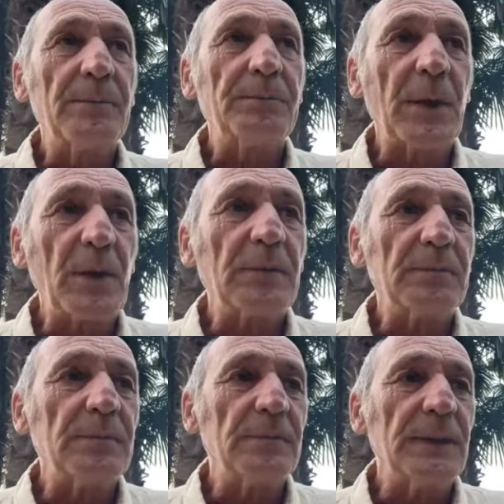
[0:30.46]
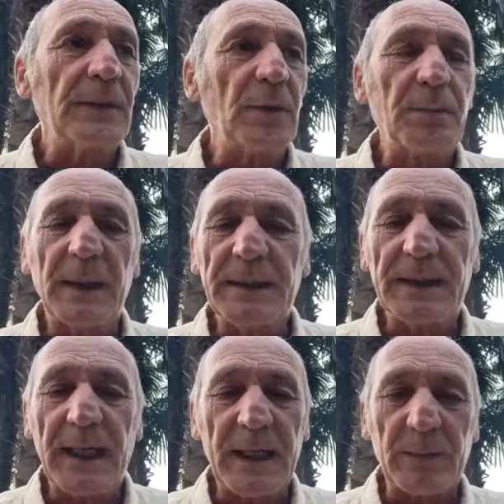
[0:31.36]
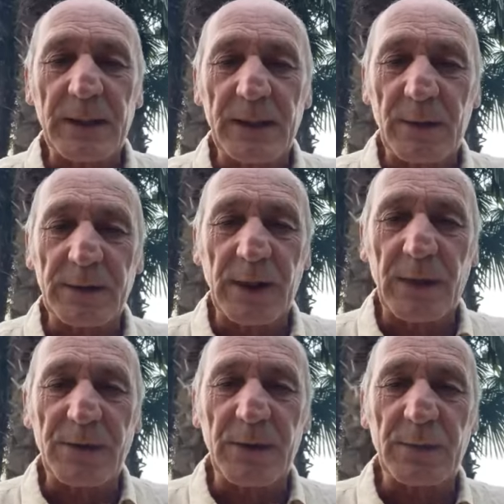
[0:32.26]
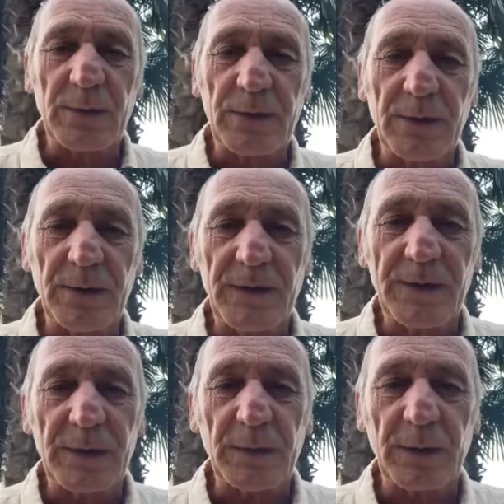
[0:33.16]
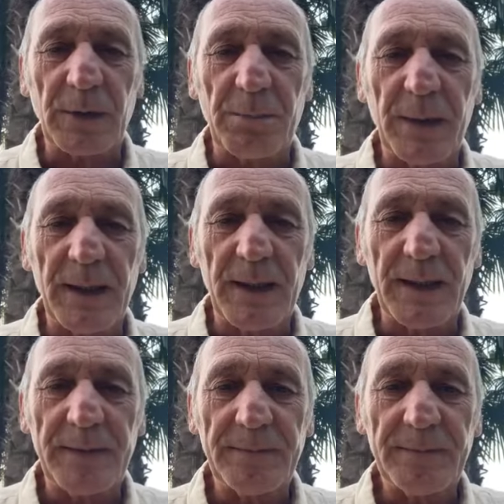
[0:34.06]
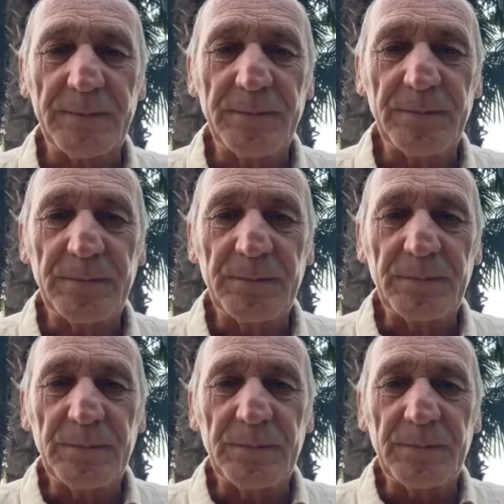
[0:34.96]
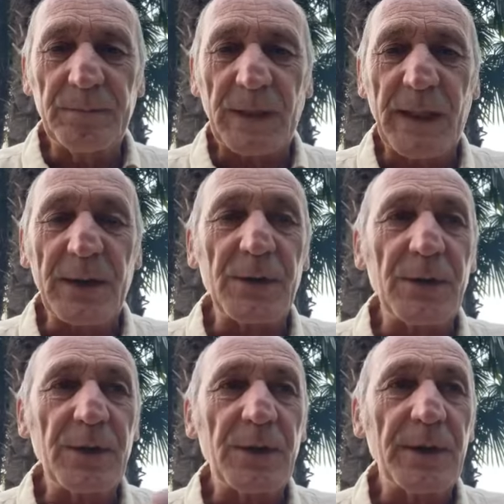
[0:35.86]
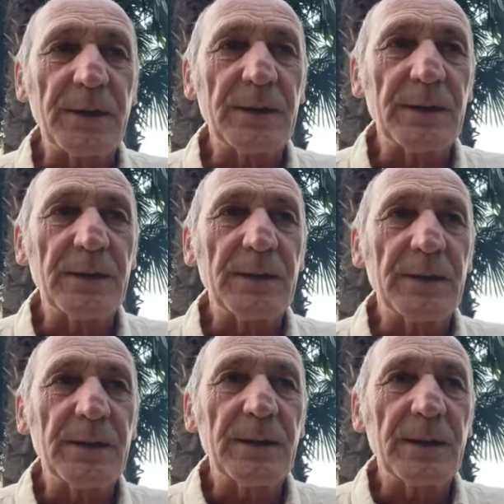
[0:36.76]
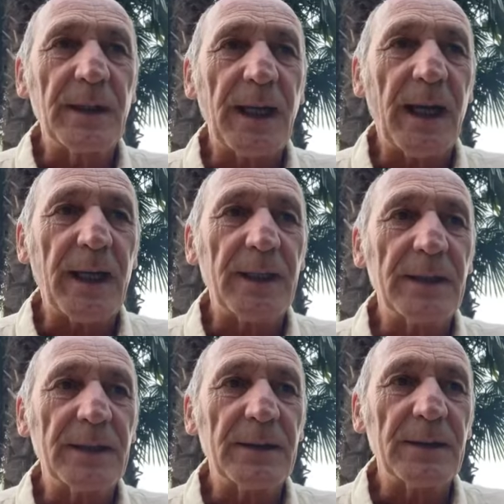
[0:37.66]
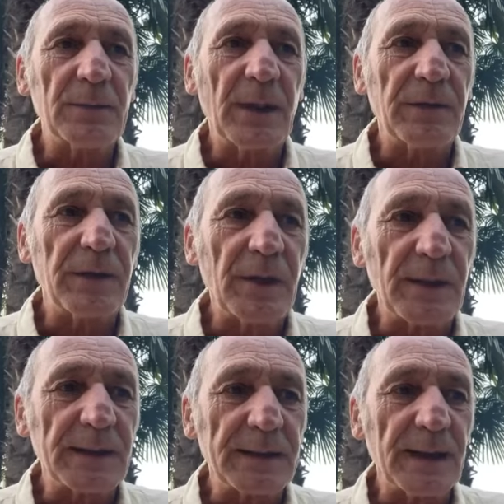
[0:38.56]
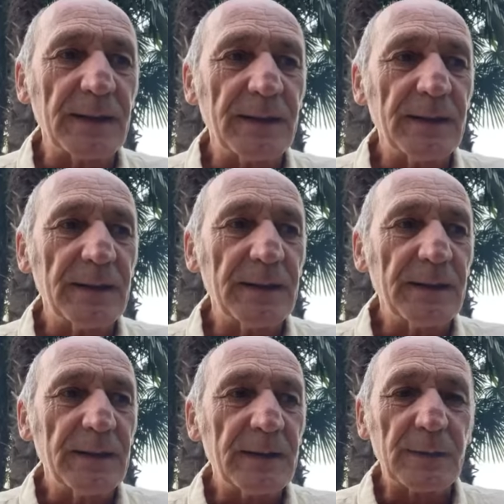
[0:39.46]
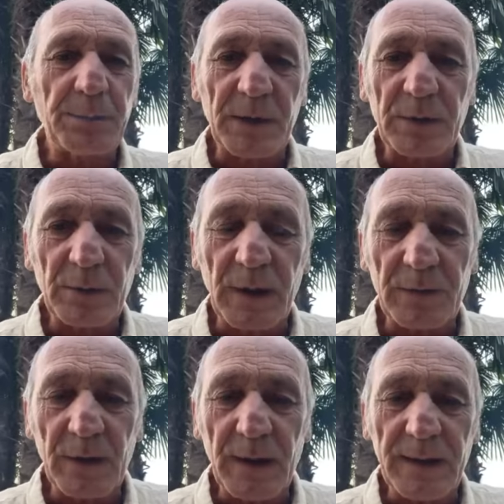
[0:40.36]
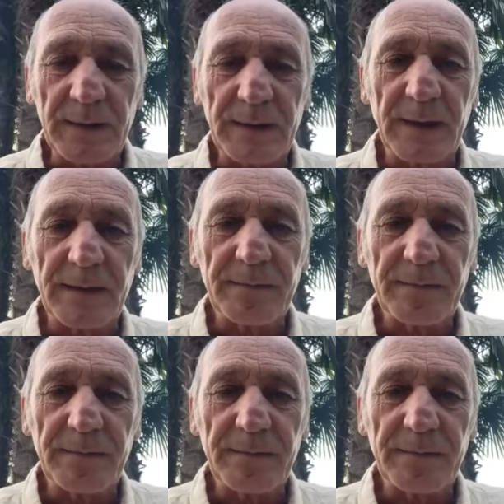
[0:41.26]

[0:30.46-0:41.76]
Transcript: Però la normalità è qualcosa che ciascuno di noi vive sulla sua pelle, che agisce e ha una forza, spesso una violenza.